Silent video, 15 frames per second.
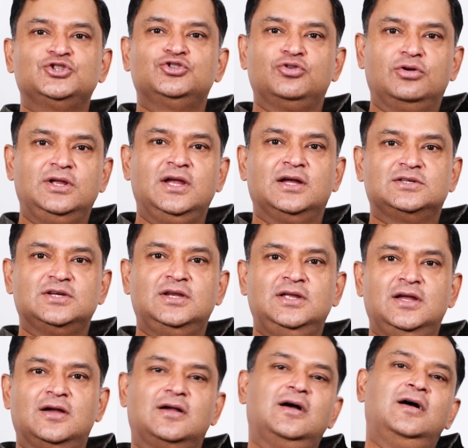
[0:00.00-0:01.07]
छुरियां
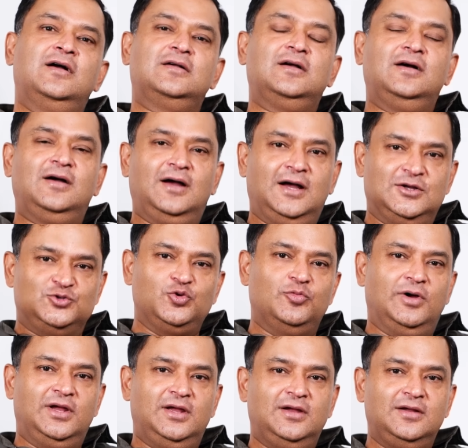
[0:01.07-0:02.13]
चली हैं कहां कहां आंसू
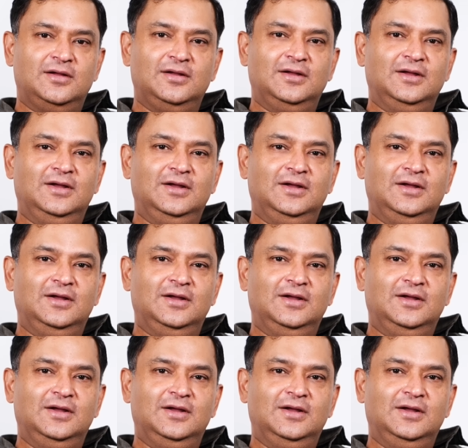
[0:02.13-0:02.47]
बहे हैं